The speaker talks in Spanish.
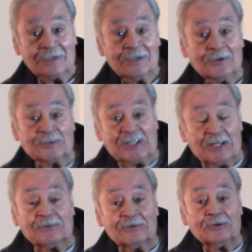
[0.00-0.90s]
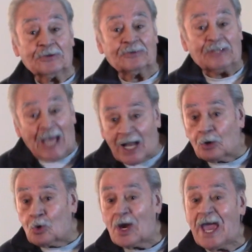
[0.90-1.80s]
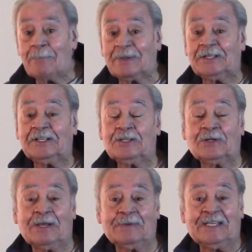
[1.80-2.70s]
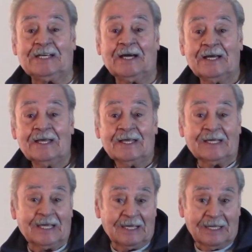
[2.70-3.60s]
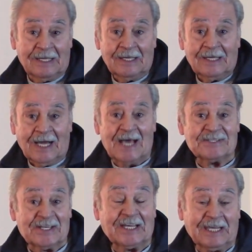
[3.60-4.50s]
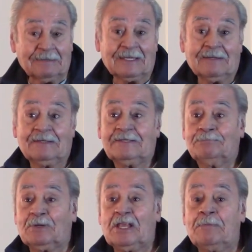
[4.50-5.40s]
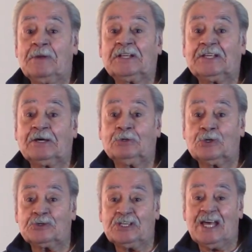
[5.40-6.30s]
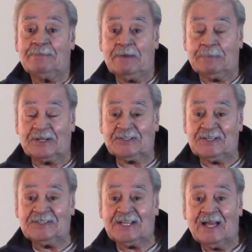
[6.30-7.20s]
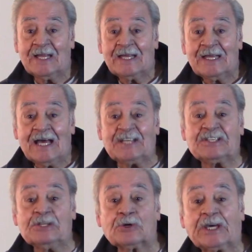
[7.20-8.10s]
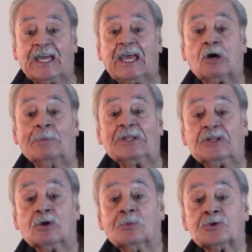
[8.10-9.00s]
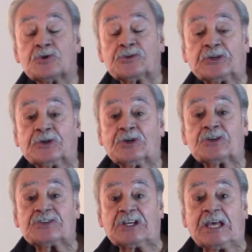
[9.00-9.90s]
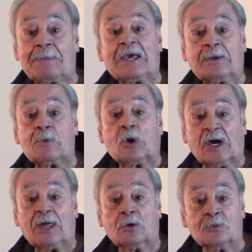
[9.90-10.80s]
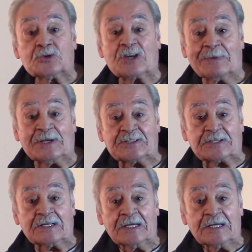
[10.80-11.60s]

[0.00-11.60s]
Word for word: O sea, si algo he aprendido en la vida que hace que te despierte curiosidad mi presencia, ha sido que he cometido muchos errores y que me he equivocado muchas veces